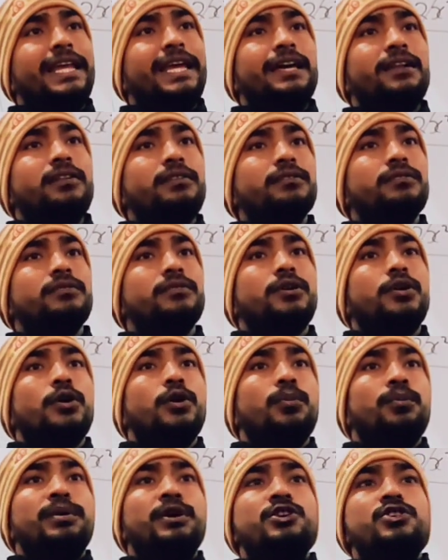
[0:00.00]
क्लियर
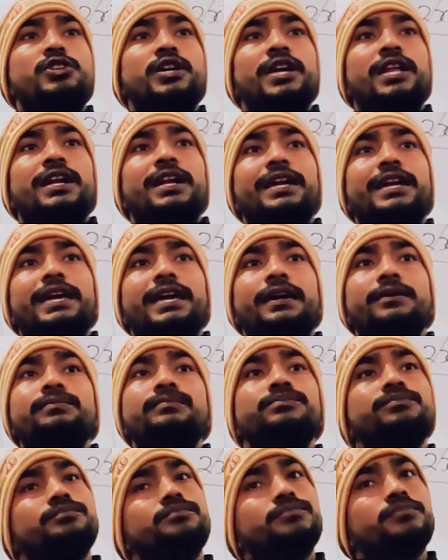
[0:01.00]
पीछे लड़के
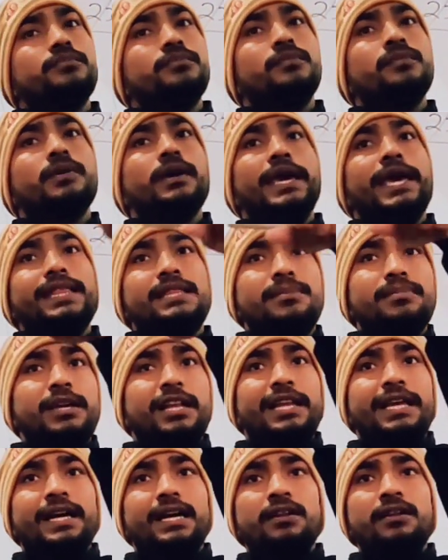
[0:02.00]
एकदम
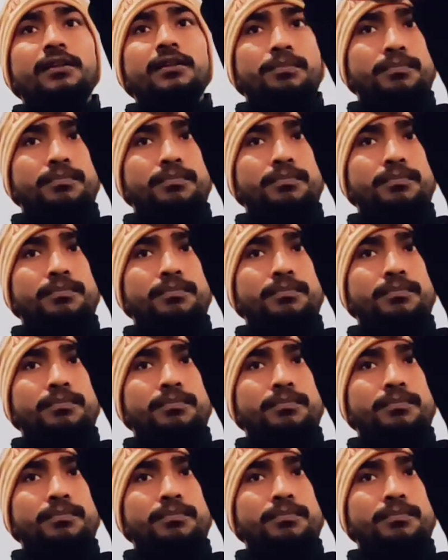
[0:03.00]
क्लियर